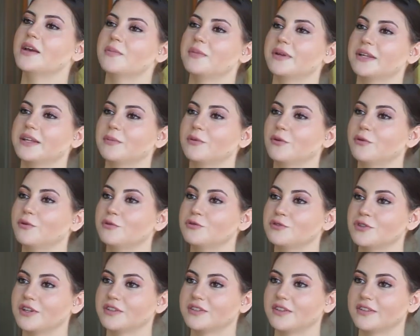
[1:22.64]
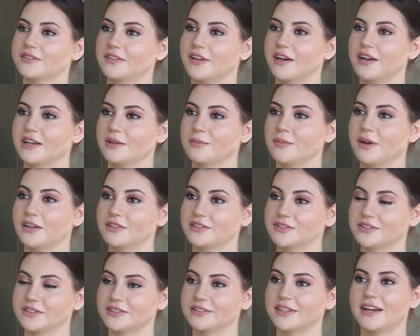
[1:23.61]
Peki bir oyuncak tasarlama
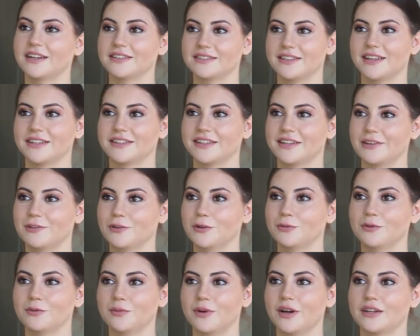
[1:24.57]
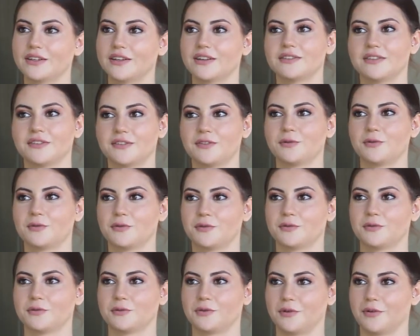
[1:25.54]
aşkı nereden geliyor? Bu marka nasıl
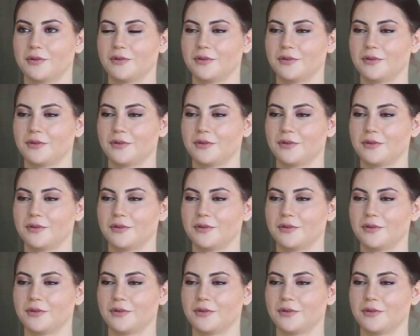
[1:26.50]
kuruldu?